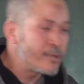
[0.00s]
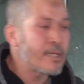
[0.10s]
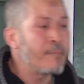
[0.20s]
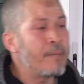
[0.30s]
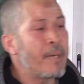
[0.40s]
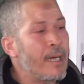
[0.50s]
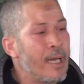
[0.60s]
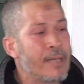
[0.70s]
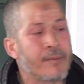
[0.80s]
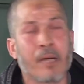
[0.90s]
انتبه معايا
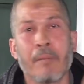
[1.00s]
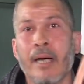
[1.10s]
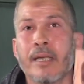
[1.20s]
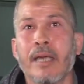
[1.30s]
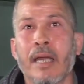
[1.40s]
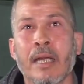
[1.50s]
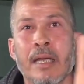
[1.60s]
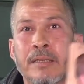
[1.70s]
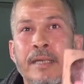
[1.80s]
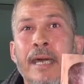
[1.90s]
لا الضربه هذه ديال
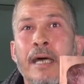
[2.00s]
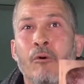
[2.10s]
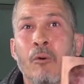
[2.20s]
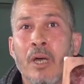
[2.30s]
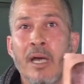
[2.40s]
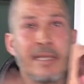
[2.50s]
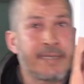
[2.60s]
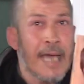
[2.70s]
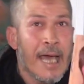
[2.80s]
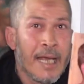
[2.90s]
الراس ديالو
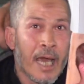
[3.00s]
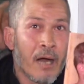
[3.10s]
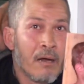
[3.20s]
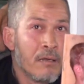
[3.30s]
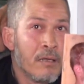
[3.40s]
التاليه